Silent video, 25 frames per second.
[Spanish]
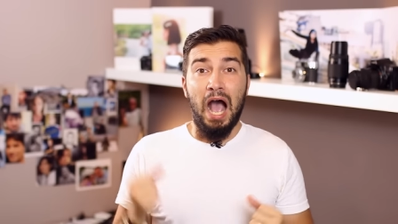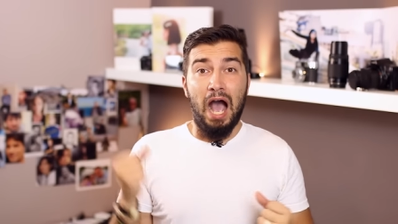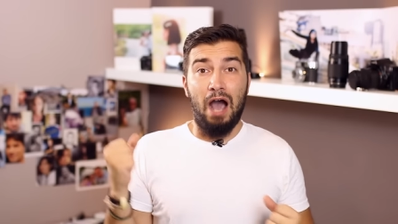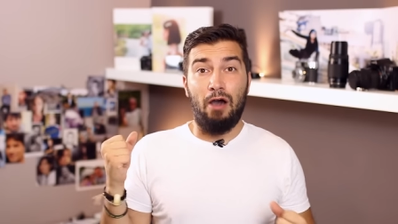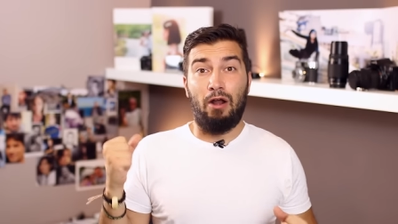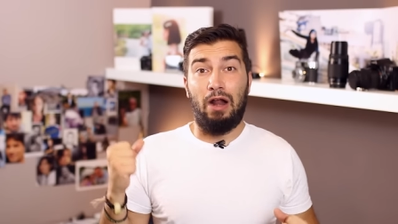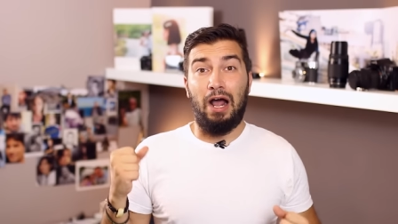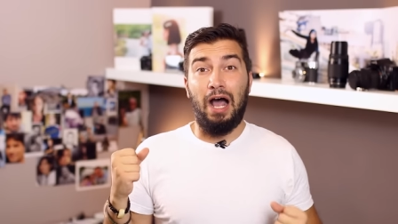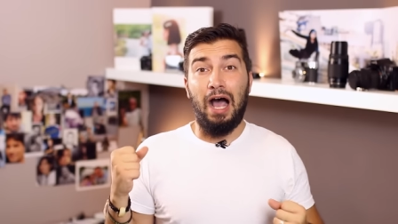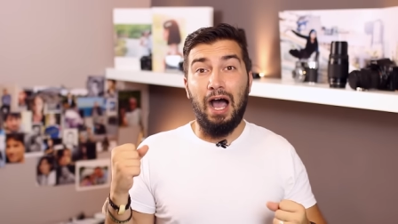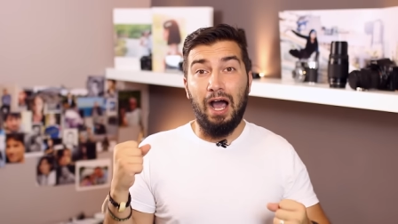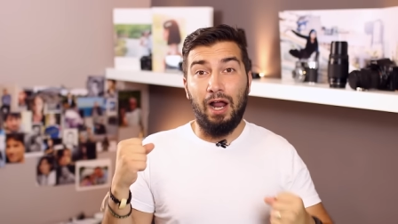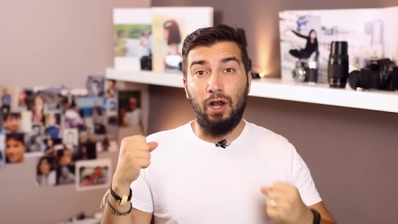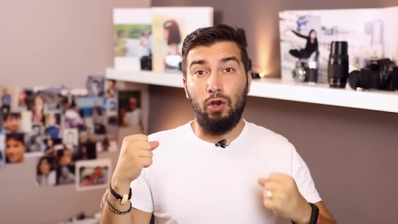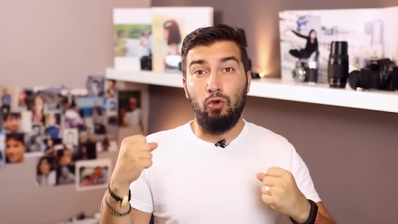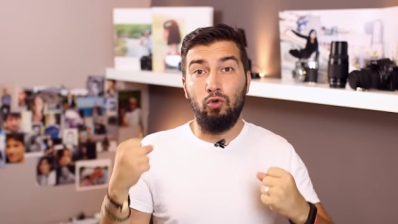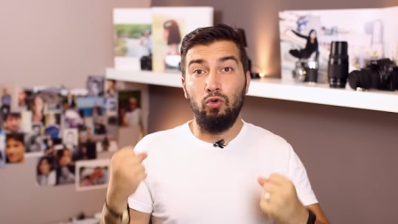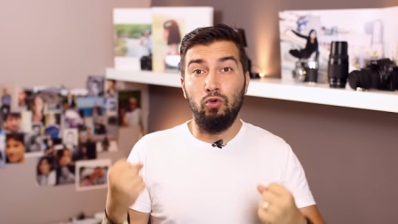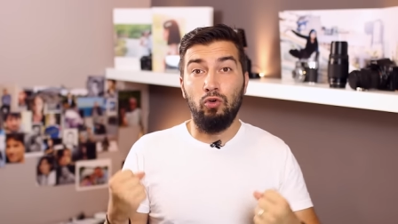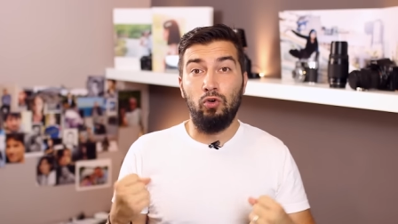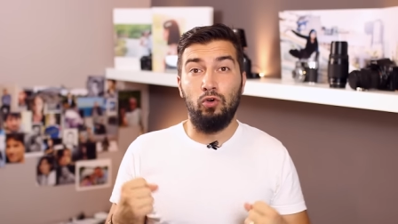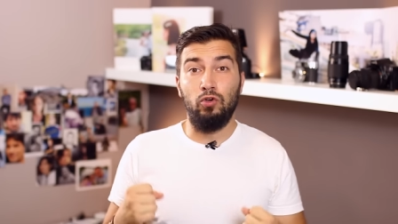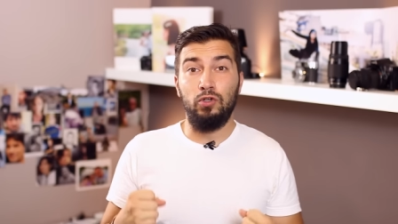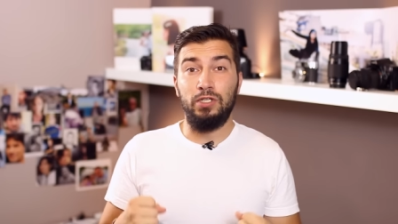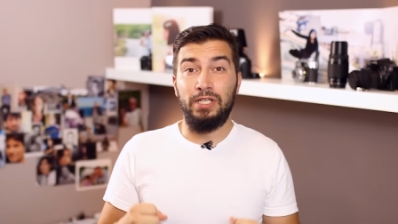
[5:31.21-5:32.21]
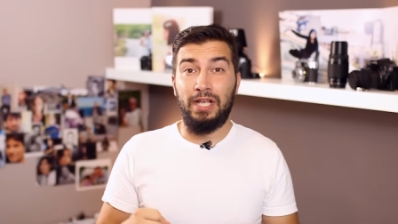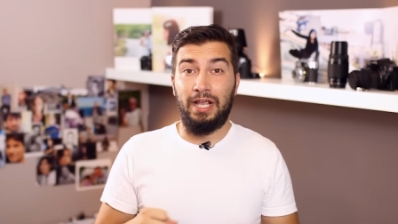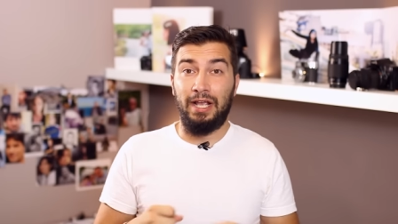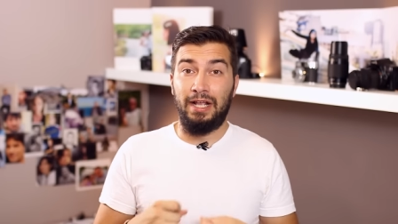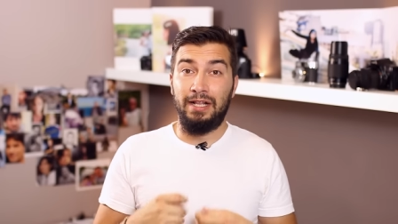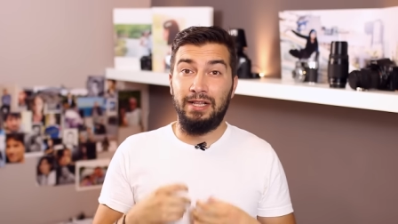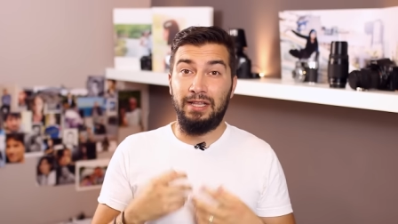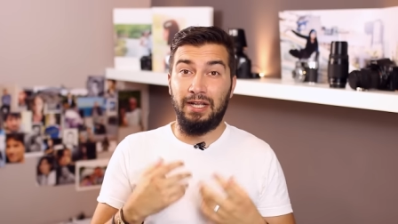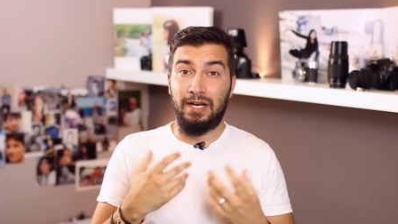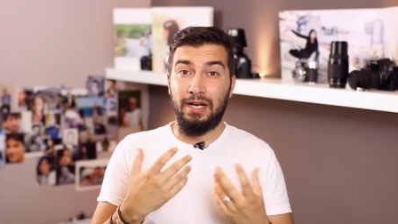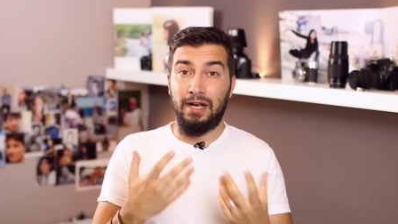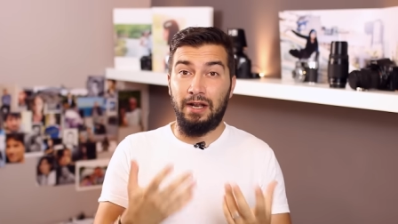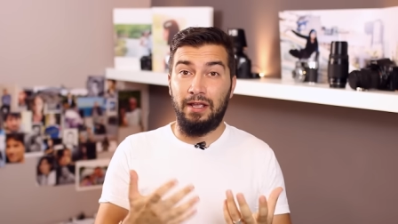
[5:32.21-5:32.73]
Ahora, algunos que
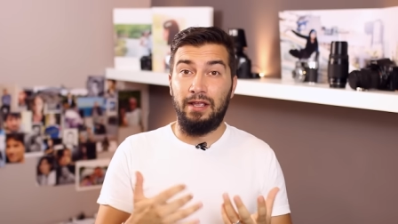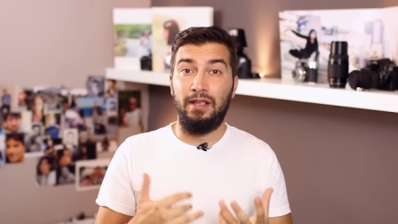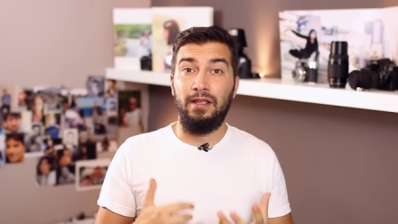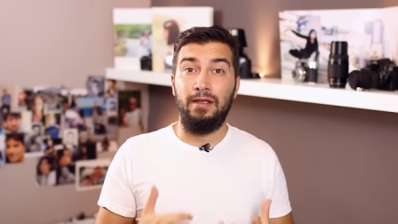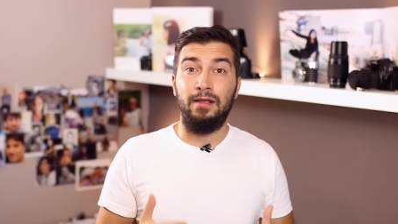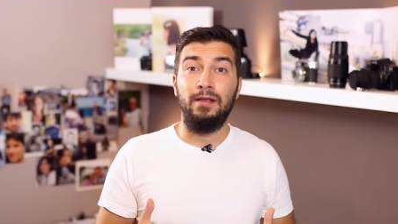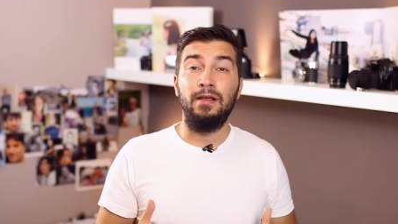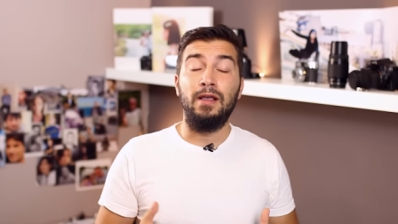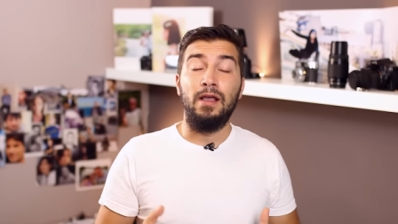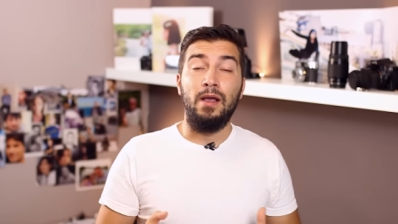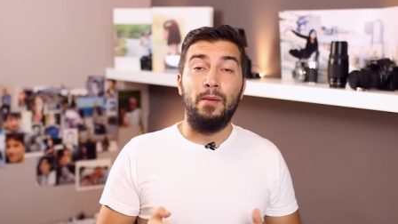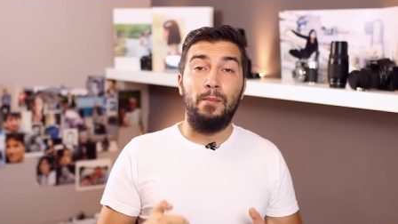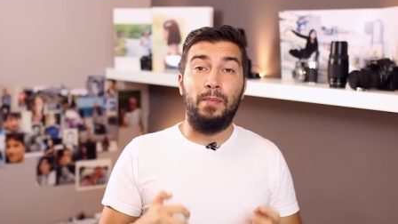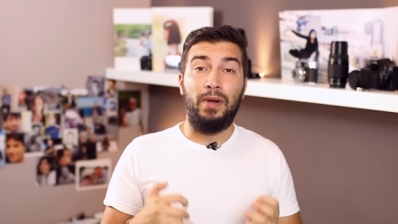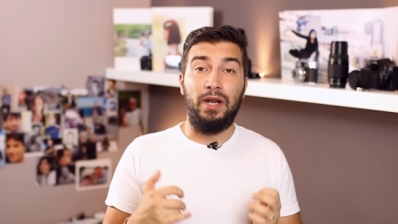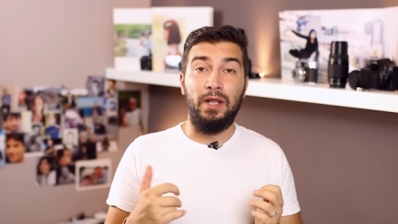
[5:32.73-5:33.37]
entran ahí